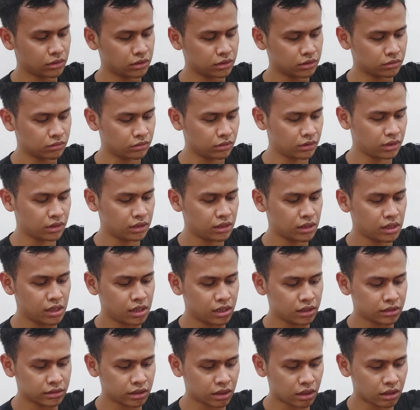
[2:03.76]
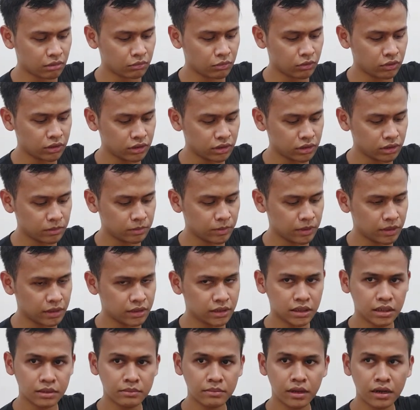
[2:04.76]
ada dua saramonik
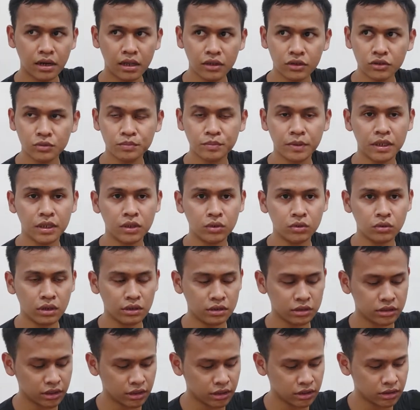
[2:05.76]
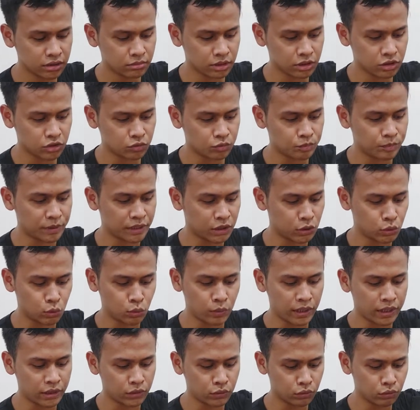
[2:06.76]
bling 500 B2 yang dimaksud
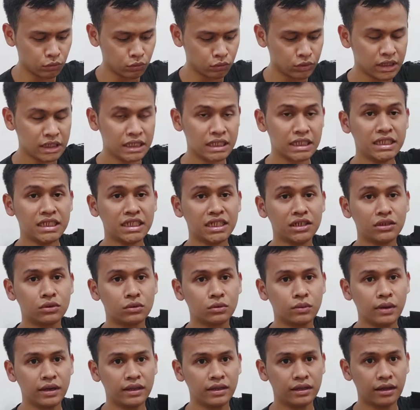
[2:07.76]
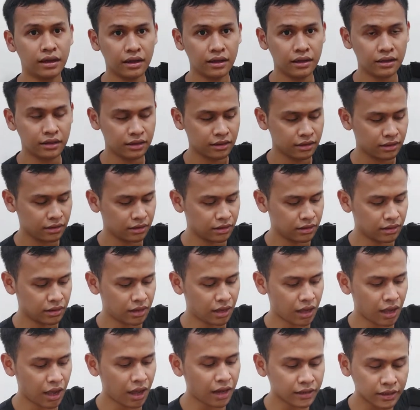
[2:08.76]
B2 itu ininya dua ya
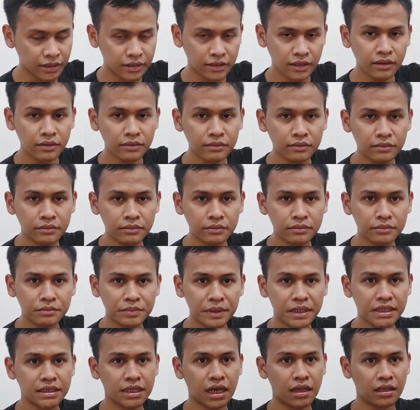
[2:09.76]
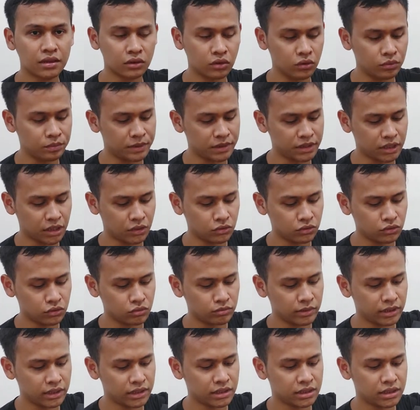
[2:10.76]
ada yang B1 B1
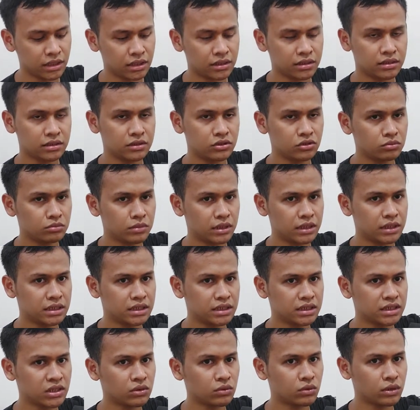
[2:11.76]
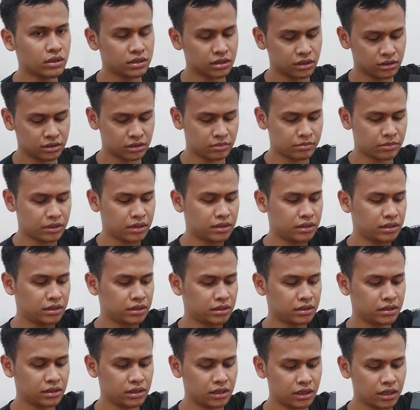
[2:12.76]
cuma ini cuma ini satu aja sama
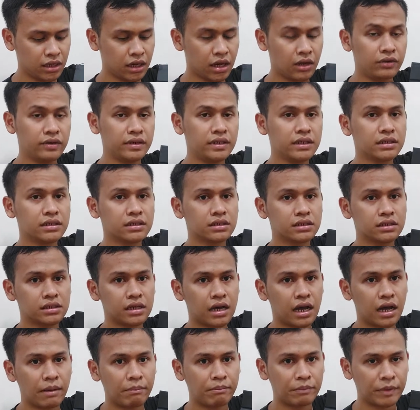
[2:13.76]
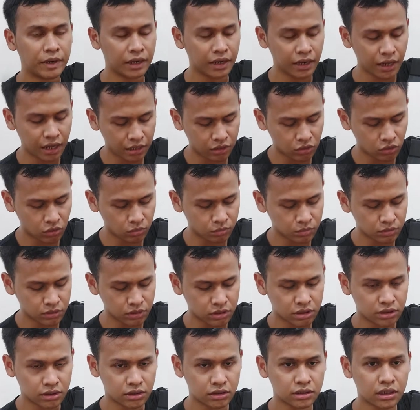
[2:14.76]
ini kalau ini ke HP
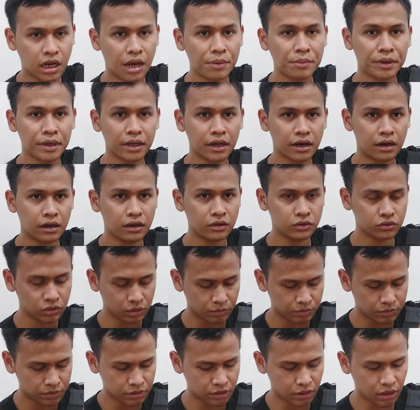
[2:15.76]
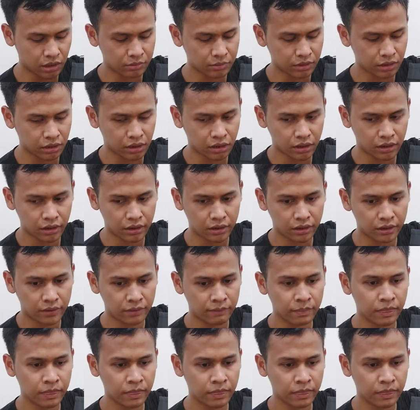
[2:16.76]
ataupun ke kamera juga bisa kamera